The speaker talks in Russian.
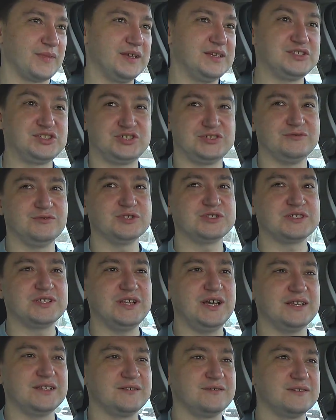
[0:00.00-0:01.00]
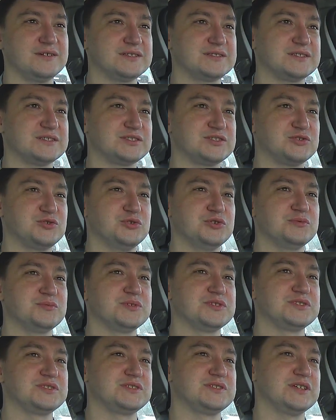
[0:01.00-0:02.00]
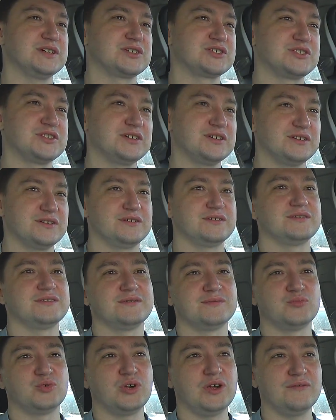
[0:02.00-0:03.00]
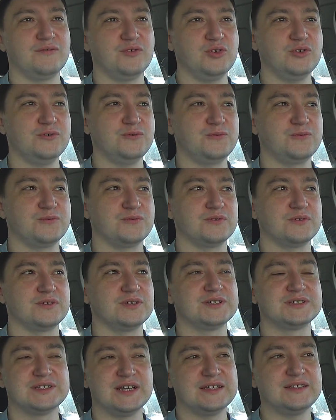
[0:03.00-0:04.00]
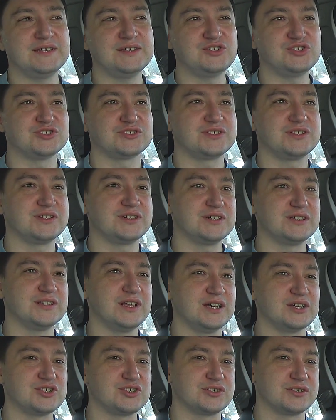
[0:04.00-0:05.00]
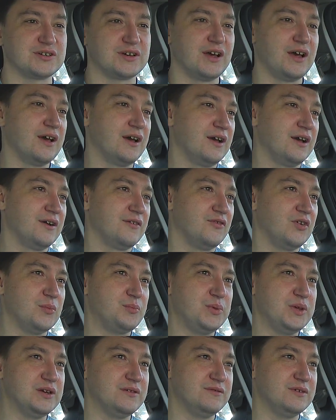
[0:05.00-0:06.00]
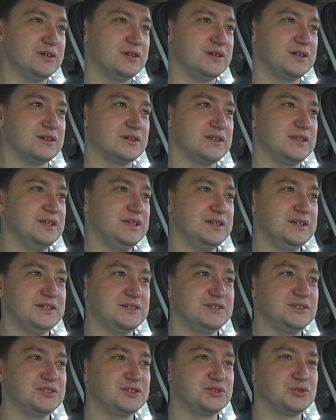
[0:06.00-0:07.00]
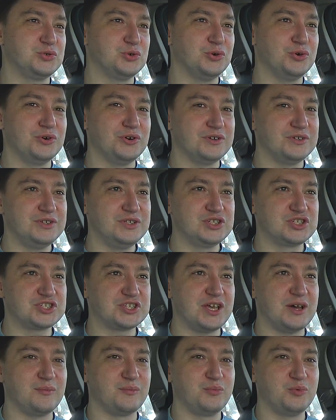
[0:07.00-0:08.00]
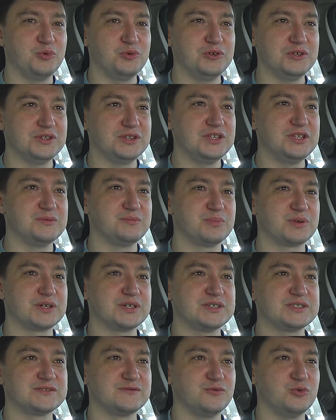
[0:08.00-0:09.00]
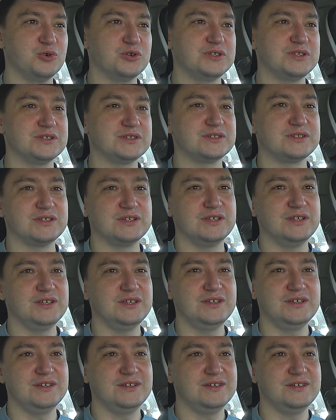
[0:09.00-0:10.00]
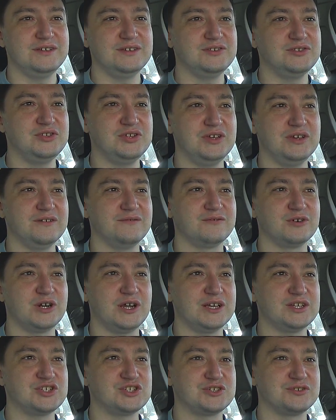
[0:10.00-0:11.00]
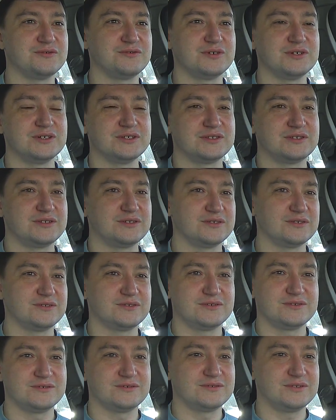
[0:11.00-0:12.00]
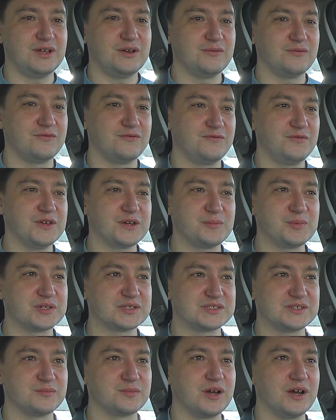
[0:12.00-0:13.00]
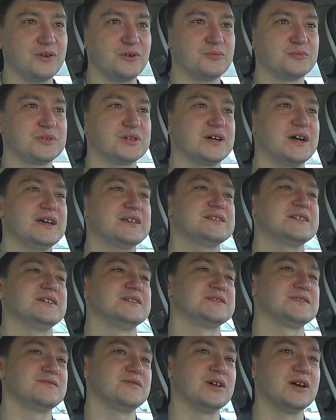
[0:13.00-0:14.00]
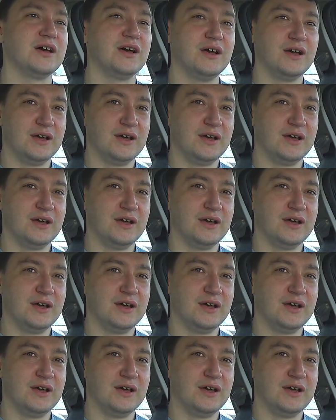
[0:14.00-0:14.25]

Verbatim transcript: Из чего складывается стоимость тех же э, муравьев, экзотических и наших? Во-первых, их никто не штампует, не производит и не выращивает э, там в фермерском каком-то хозяйстве.